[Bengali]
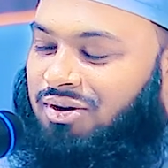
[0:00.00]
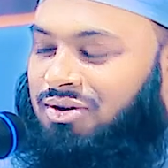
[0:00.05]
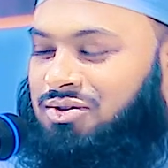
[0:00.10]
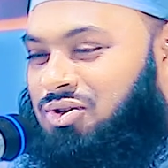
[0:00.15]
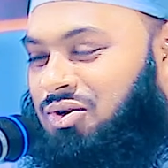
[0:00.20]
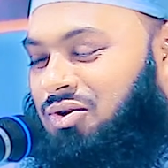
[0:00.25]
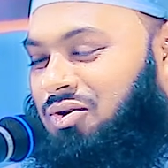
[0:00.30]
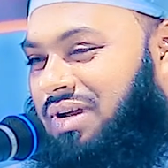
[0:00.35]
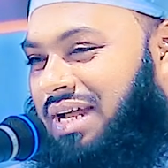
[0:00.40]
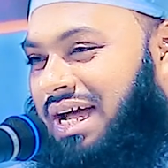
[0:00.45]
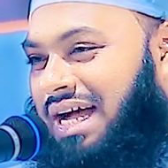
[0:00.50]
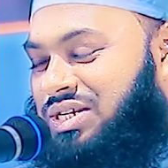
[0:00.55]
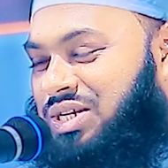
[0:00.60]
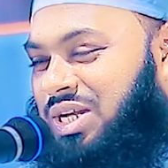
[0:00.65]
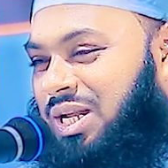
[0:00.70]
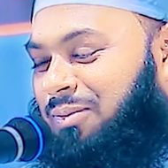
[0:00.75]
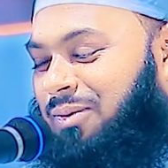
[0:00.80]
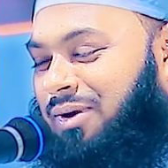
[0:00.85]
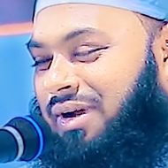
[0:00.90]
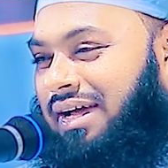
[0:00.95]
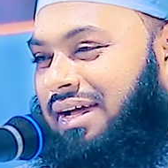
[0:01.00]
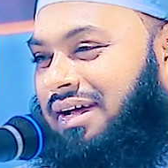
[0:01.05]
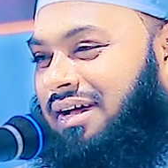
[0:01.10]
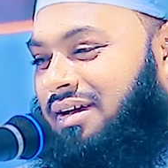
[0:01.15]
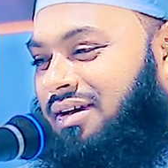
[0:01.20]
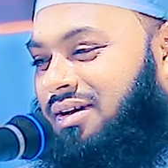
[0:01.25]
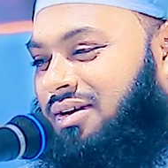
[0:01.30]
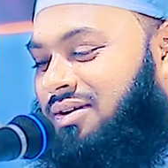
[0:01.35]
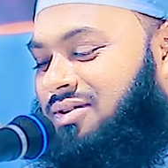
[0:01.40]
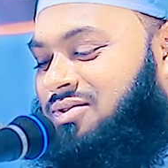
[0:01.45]
অজু করে আসলে পরে
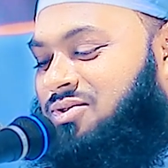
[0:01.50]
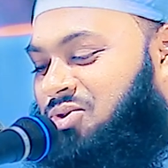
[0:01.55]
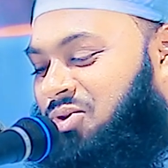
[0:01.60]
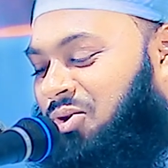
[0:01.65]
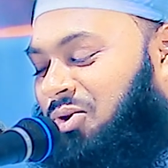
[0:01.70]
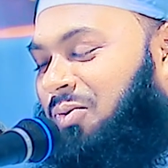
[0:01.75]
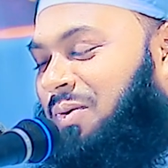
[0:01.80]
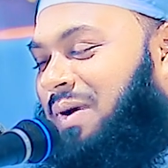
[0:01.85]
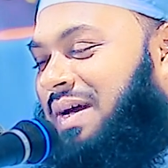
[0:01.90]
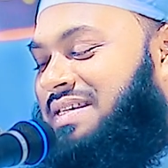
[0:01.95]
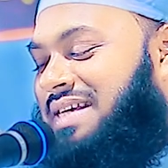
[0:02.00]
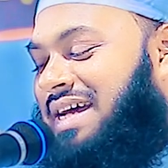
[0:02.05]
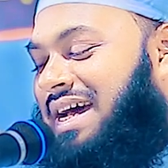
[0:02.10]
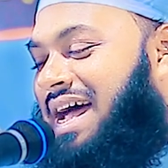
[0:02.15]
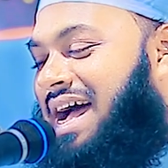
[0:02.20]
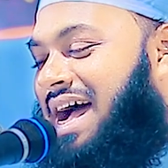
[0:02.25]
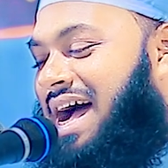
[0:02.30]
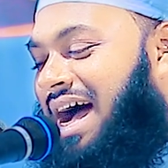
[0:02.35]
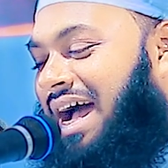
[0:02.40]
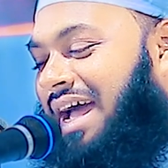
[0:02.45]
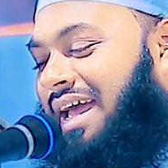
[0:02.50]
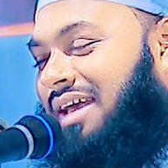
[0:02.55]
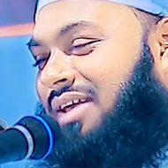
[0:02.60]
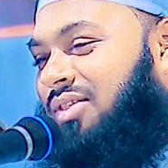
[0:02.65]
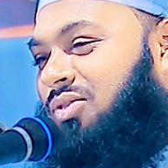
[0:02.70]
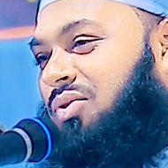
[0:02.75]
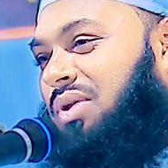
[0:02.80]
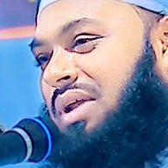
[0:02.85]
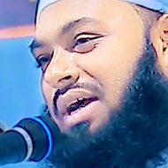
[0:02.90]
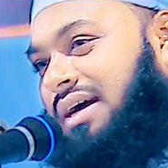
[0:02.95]
চোর বেচারা আগেই
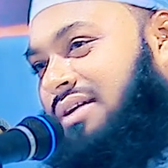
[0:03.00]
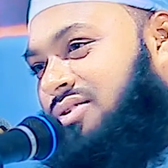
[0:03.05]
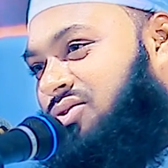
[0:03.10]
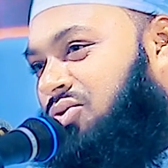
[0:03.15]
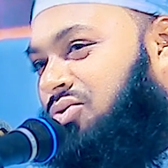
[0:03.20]
দুই রেখাত